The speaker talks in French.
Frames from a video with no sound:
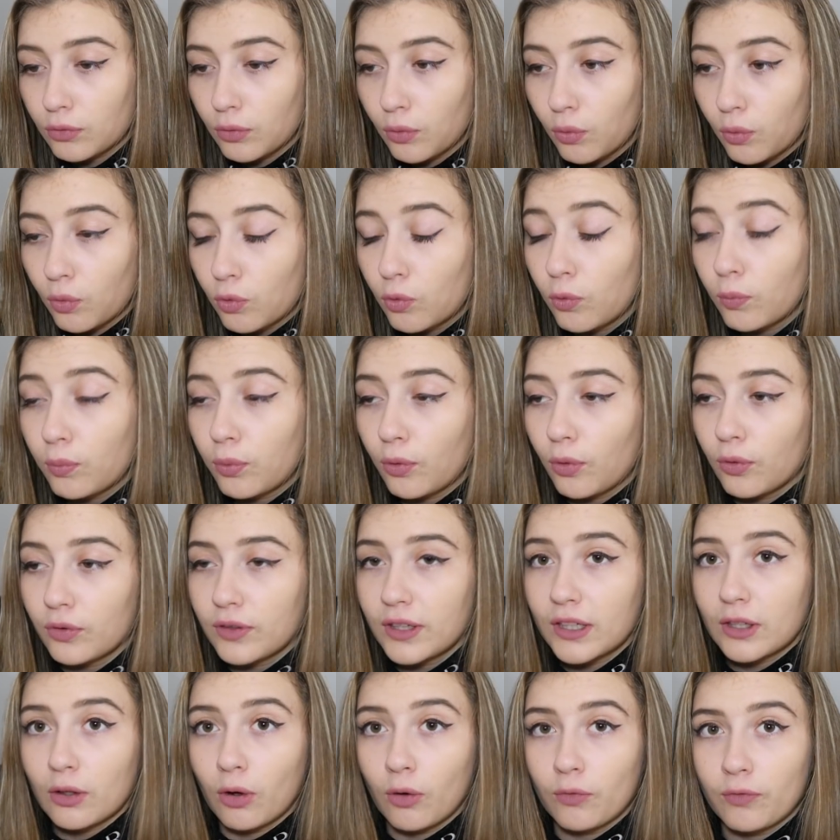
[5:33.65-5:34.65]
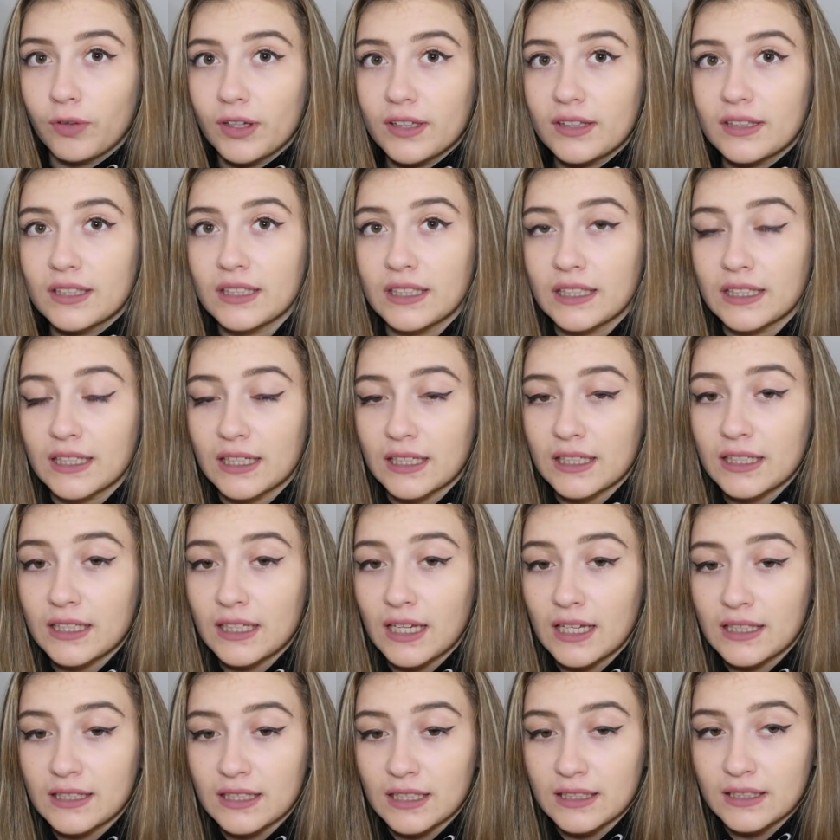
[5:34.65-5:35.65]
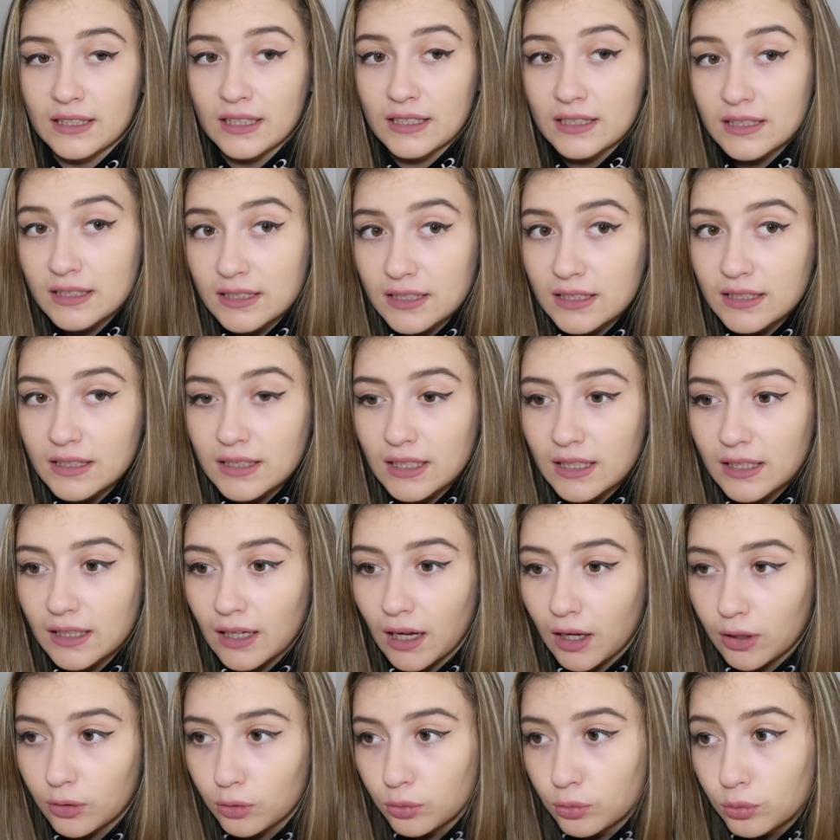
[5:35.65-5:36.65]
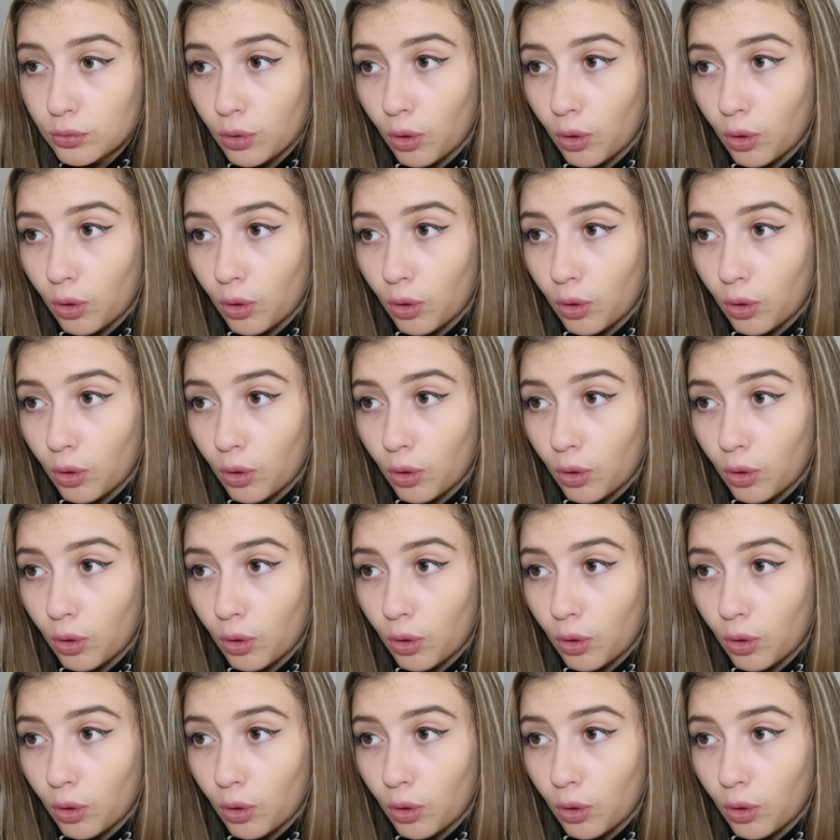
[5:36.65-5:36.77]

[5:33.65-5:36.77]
On comprenait qu'en fait, les cris étaient destinés à nous,